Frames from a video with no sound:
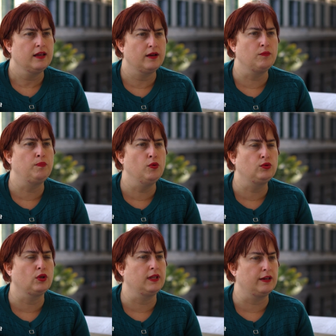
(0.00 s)
un
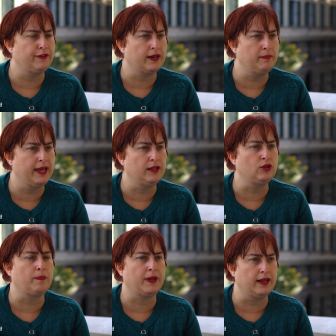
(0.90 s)
punto di
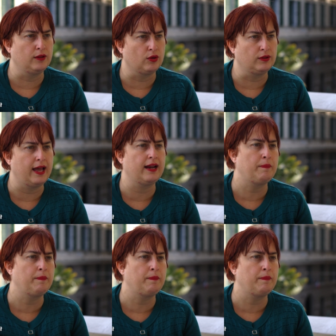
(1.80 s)
riferimento per l'entroterra